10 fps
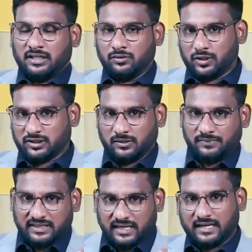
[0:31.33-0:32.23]
నేను
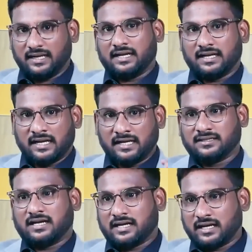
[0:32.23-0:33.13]
మొత్తం తెలంగాణ
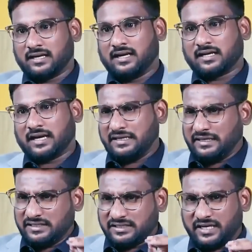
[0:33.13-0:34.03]
ఆంధ్ర కర్ణాటక
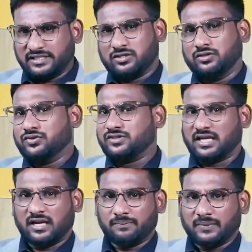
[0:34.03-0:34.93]
అన్ని స్టేట్స్లో
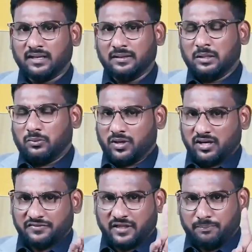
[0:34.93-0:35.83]
చూసా
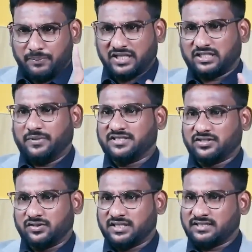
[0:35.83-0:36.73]
వన్ ఆఫ్ ద బెస్ట్
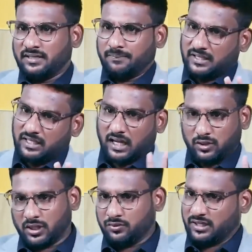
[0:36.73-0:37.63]
బిజినెస్ వచ్చేసి
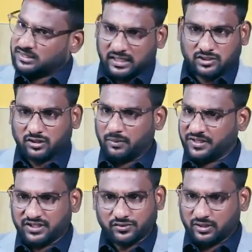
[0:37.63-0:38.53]
గాను గాను చాలా చోట్ల
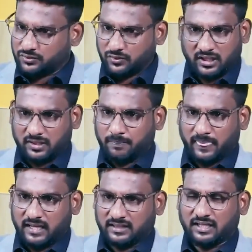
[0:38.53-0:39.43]
మెషిన్స్ ఉంటాయి చూడండి
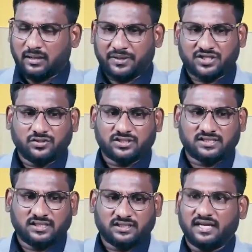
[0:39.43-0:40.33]
ఎంత మెషిన్
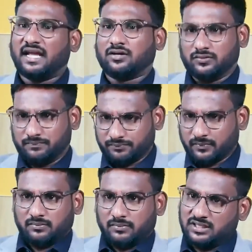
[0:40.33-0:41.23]
వచ్చేసి త్రీ ల్యాక్
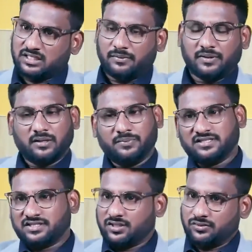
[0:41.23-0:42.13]
మంచిగా
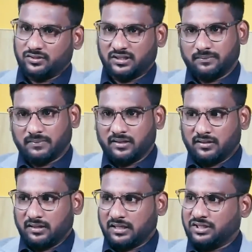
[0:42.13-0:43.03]
బిజినెస్ జరుగుతుంది
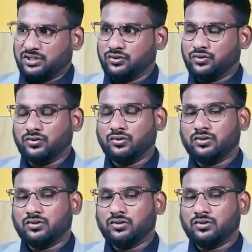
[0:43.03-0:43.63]
ఖర్చు